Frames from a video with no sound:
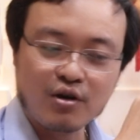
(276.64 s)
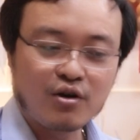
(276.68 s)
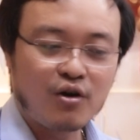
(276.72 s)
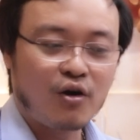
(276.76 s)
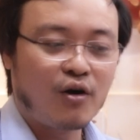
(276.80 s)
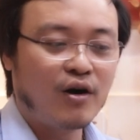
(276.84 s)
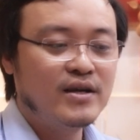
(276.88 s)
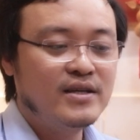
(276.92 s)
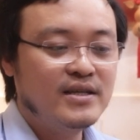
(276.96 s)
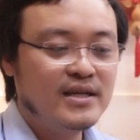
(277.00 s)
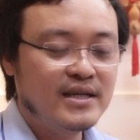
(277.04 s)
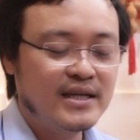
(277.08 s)
cứ
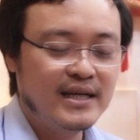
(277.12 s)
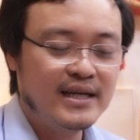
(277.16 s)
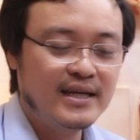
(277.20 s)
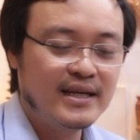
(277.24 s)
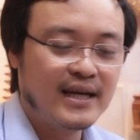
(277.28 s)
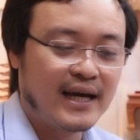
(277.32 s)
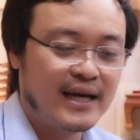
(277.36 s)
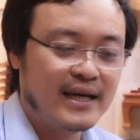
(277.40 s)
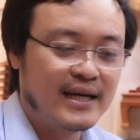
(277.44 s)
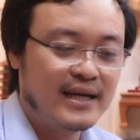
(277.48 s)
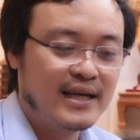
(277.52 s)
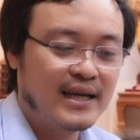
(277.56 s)
coi như khí
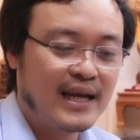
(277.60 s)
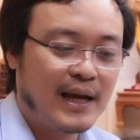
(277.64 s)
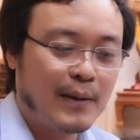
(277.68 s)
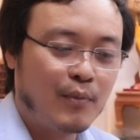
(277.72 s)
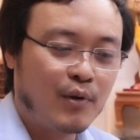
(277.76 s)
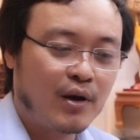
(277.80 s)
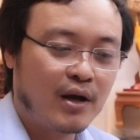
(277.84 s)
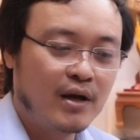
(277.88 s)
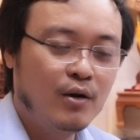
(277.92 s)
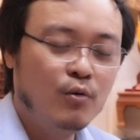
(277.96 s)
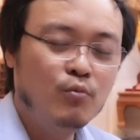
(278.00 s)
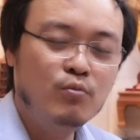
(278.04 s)
này là một
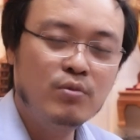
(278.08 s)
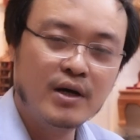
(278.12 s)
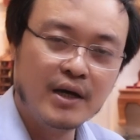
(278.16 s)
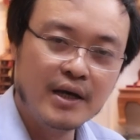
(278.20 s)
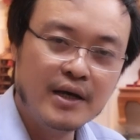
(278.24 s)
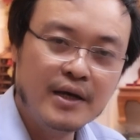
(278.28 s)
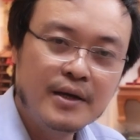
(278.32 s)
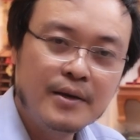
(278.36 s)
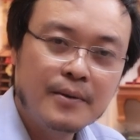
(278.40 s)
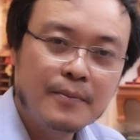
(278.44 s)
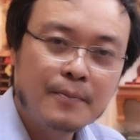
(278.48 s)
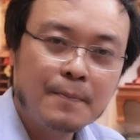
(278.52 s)
cái hung
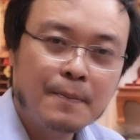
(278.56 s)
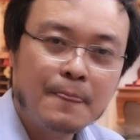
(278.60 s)
khí,